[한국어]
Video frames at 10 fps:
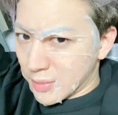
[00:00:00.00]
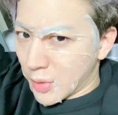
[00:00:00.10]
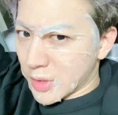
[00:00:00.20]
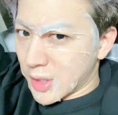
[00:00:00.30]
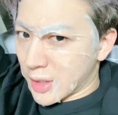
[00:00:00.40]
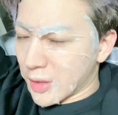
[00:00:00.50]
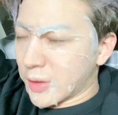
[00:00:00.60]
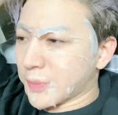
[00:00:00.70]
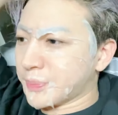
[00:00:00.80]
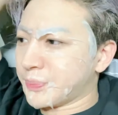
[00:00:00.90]

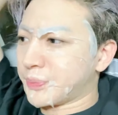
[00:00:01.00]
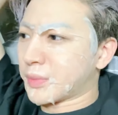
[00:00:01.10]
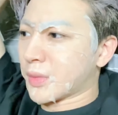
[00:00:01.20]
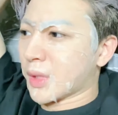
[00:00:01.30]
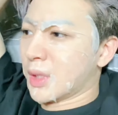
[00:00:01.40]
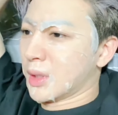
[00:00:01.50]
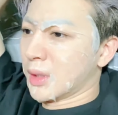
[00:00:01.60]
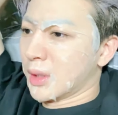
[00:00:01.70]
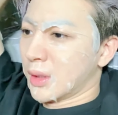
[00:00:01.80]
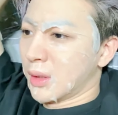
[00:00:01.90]
머리색이요?
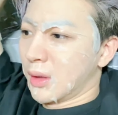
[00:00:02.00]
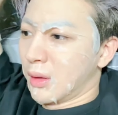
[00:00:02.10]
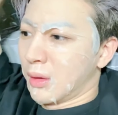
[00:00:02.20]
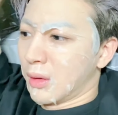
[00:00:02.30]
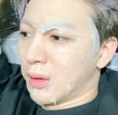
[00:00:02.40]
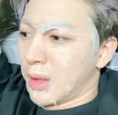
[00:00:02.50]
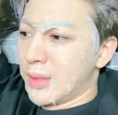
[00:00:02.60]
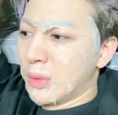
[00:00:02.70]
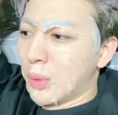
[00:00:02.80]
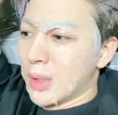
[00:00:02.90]
어,
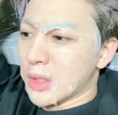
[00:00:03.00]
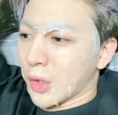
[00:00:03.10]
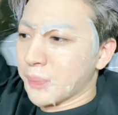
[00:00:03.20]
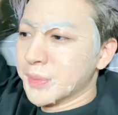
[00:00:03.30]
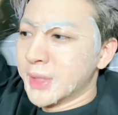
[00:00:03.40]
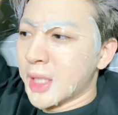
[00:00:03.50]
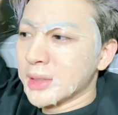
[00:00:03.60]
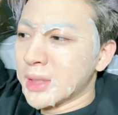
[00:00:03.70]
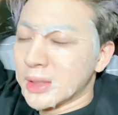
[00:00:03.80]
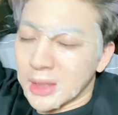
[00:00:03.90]
한동안
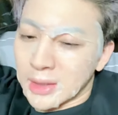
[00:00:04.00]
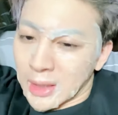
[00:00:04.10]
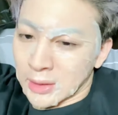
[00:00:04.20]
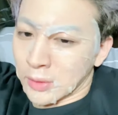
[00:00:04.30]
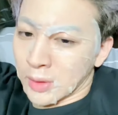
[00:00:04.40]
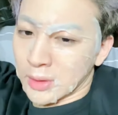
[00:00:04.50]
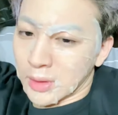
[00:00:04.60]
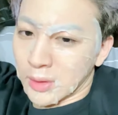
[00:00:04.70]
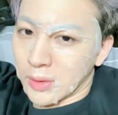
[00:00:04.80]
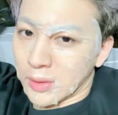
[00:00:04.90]
염색은 하지 않을 것
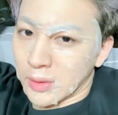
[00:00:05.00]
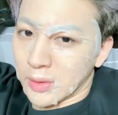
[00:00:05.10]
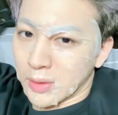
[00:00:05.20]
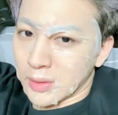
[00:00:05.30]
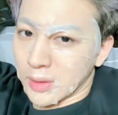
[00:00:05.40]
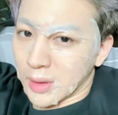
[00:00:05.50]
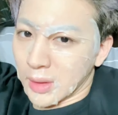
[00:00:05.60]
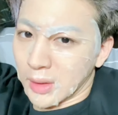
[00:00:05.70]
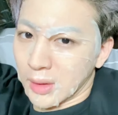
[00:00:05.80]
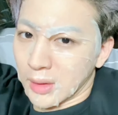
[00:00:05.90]
같아요.
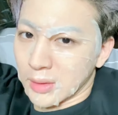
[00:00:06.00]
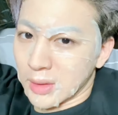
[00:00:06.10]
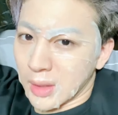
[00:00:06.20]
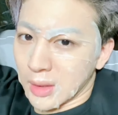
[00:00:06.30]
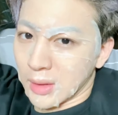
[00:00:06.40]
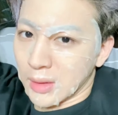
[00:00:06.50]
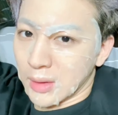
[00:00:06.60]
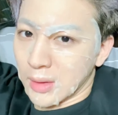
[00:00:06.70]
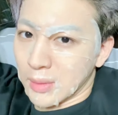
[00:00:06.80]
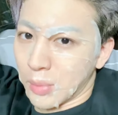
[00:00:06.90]
네, 그냥
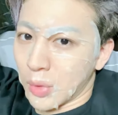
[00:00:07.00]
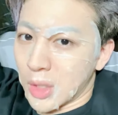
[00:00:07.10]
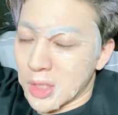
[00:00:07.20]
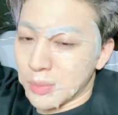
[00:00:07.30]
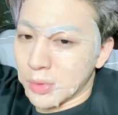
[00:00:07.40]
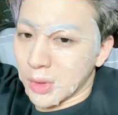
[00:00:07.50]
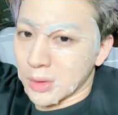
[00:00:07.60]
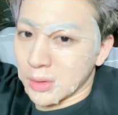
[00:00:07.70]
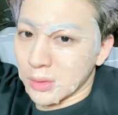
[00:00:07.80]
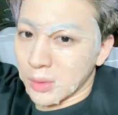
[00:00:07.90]
보라 샴푸
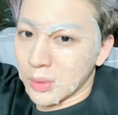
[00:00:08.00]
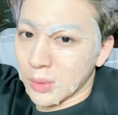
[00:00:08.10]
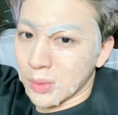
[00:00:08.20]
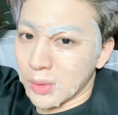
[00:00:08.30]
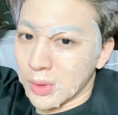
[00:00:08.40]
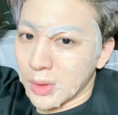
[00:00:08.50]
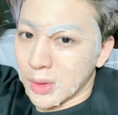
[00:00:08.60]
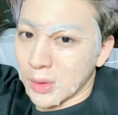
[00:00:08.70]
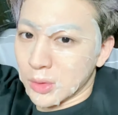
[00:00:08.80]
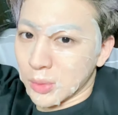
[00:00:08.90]
같은 거로
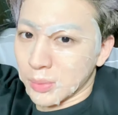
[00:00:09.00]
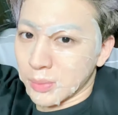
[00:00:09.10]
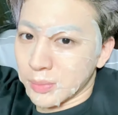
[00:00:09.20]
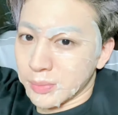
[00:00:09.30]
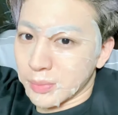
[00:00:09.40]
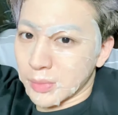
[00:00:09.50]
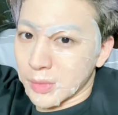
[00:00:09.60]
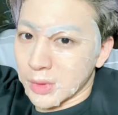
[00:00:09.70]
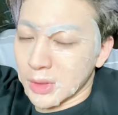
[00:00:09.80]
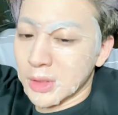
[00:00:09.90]
좀
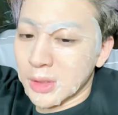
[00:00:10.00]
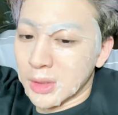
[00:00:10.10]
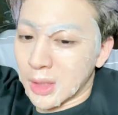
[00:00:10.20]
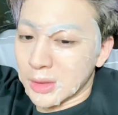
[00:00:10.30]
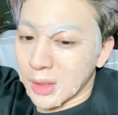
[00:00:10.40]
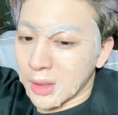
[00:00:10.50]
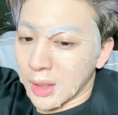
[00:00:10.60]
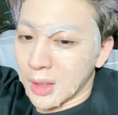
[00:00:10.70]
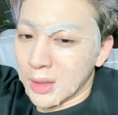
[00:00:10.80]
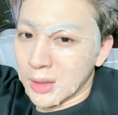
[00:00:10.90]
은은한
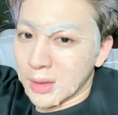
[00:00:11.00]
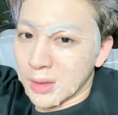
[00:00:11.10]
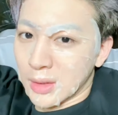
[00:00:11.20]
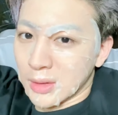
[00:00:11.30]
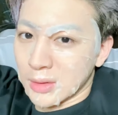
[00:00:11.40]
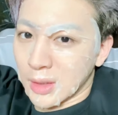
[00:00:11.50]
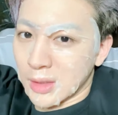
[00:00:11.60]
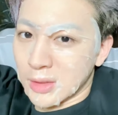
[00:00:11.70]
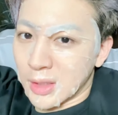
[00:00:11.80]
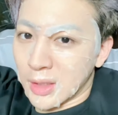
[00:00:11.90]
색깔을
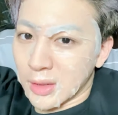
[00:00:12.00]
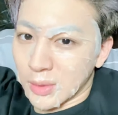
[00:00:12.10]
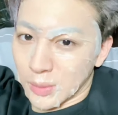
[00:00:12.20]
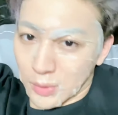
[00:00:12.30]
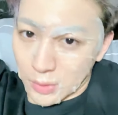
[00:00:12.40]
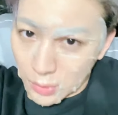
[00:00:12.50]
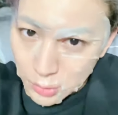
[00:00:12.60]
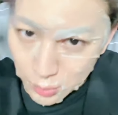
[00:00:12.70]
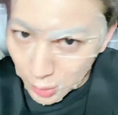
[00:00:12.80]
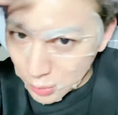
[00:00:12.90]
할 생각이고
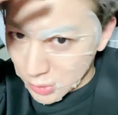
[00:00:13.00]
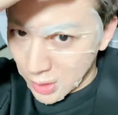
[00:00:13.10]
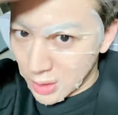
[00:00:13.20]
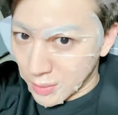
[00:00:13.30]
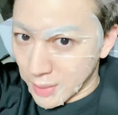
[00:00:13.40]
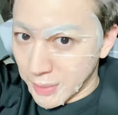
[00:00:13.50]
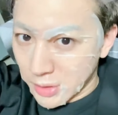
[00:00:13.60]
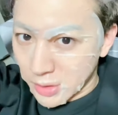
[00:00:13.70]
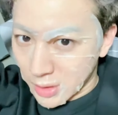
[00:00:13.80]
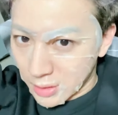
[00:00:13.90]
이것도 좀 너무 색깔이 많이
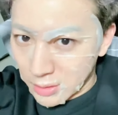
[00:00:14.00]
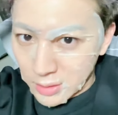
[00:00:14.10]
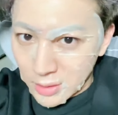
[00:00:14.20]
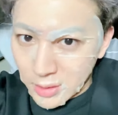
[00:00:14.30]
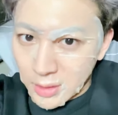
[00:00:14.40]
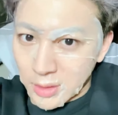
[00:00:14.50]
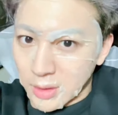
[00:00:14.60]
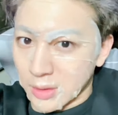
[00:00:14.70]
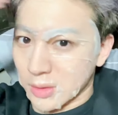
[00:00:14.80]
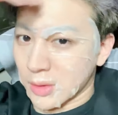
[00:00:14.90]
빠졌잖아요
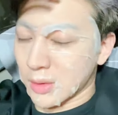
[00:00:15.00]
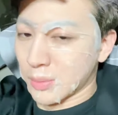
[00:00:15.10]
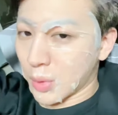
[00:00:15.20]
그래서